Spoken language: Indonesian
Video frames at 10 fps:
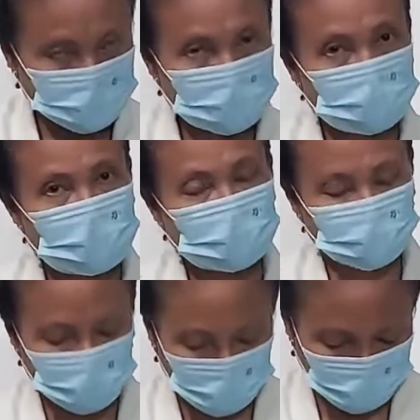
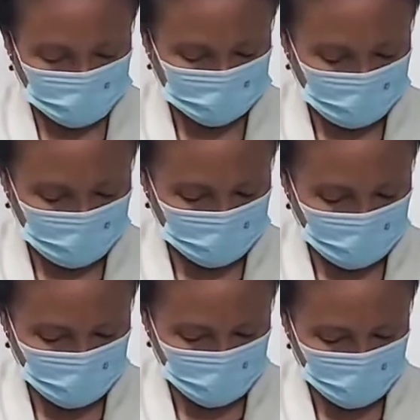pemazmur
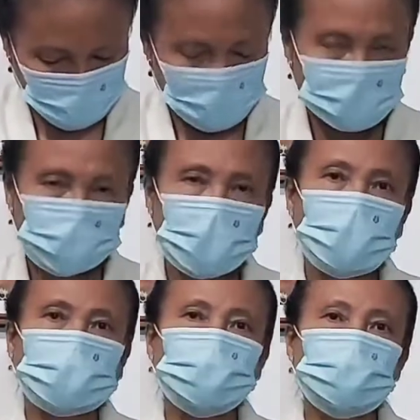percaya
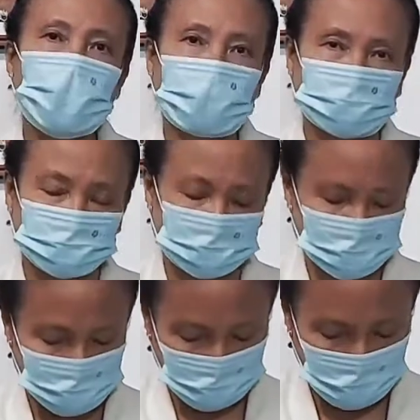bahwa Tuhan
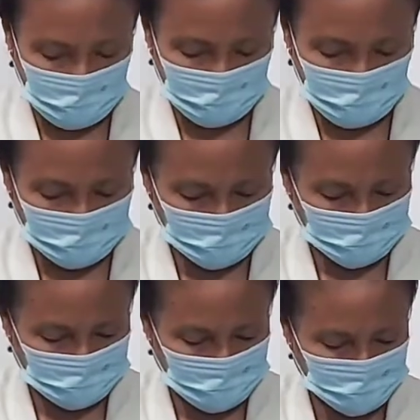tidak akan
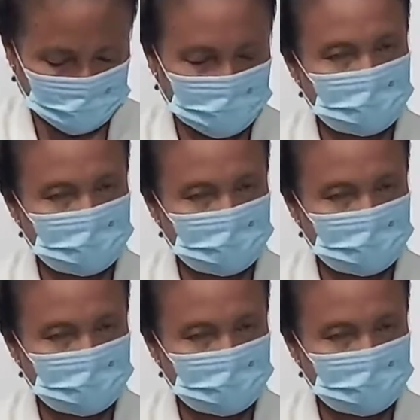diam,